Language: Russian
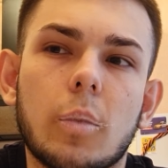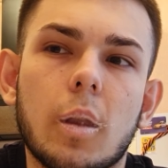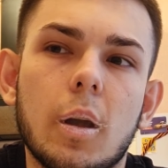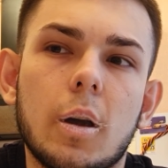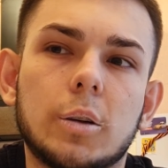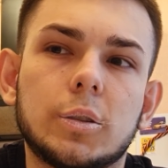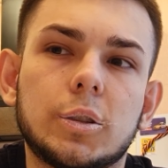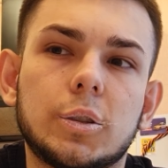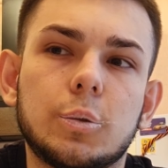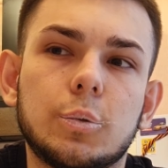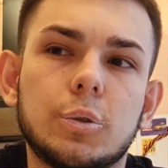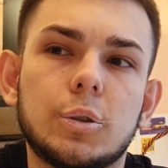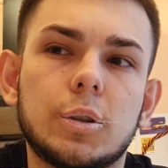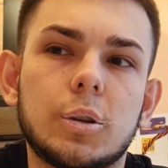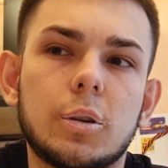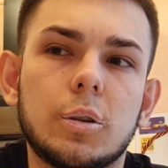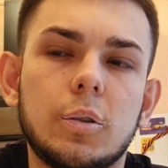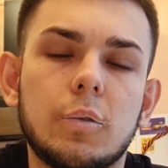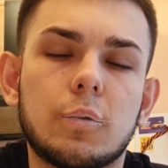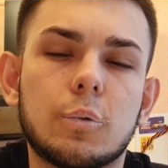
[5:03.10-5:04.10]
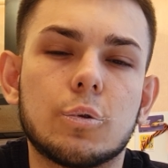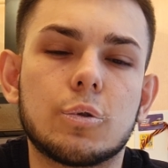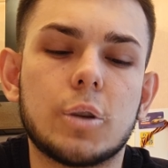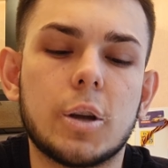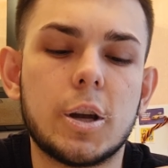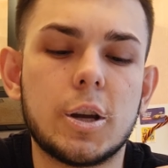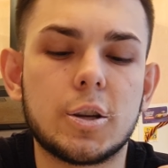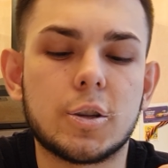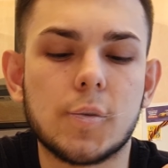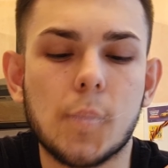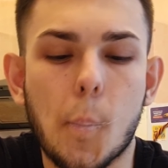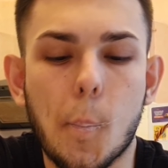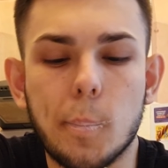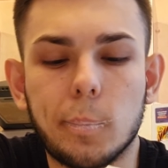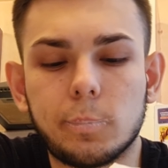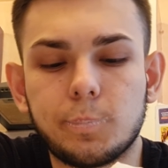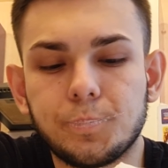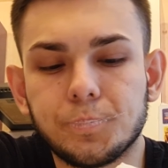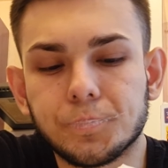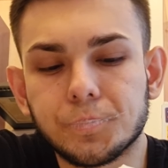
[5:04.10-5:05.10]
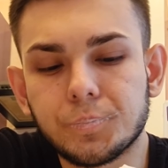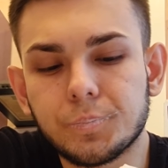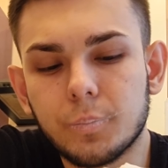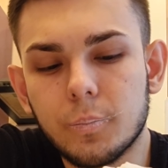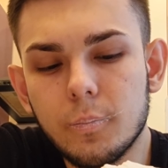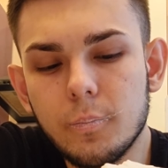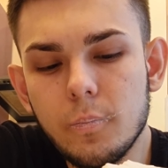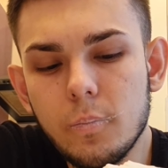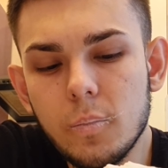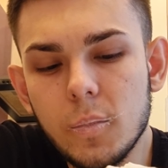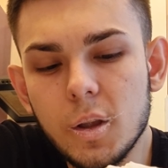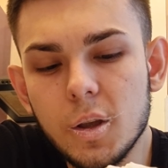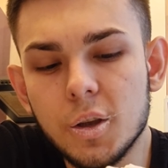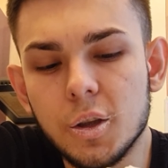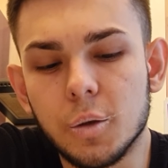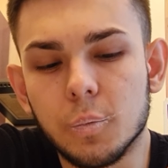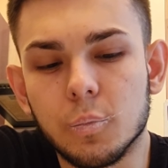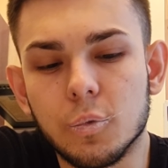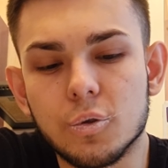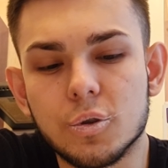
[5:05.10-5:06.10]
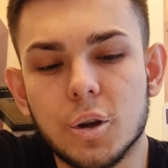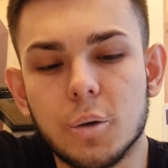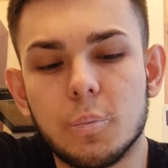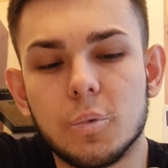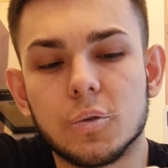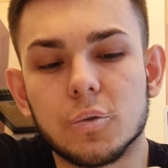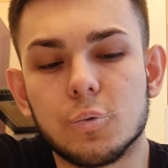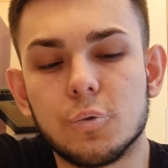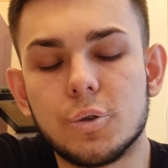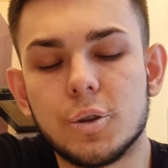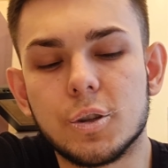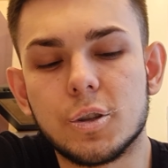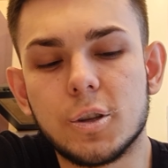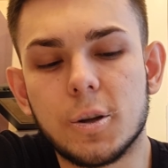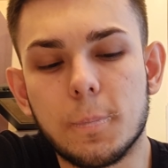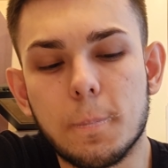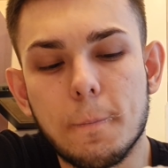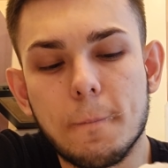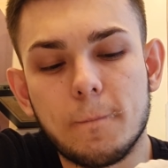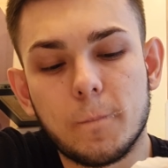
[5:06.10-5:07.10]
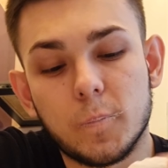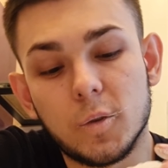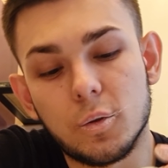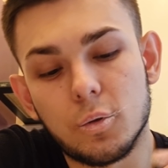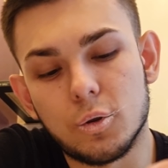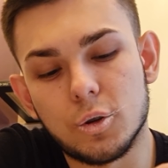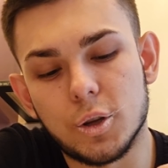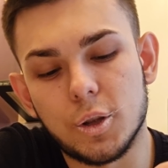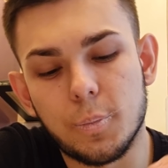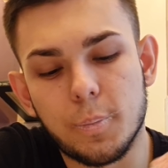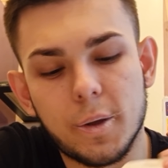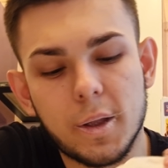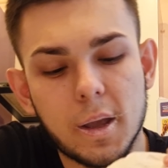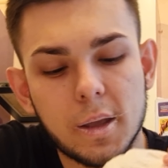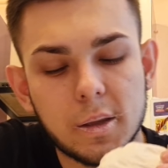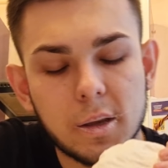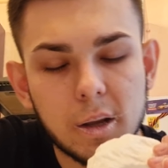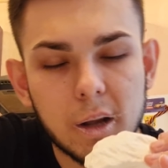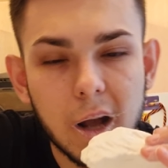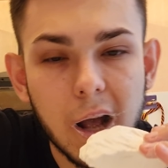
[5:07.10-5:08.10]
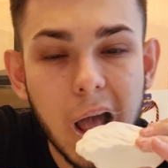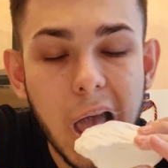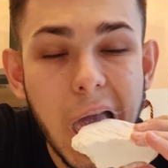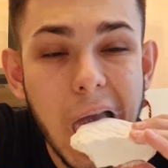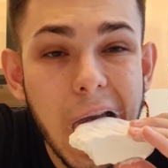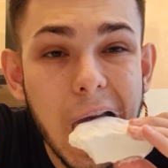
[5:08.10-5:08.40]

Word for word: А с одной стороны вкусаешь и немножко бескусится, ну тоже непонятненько.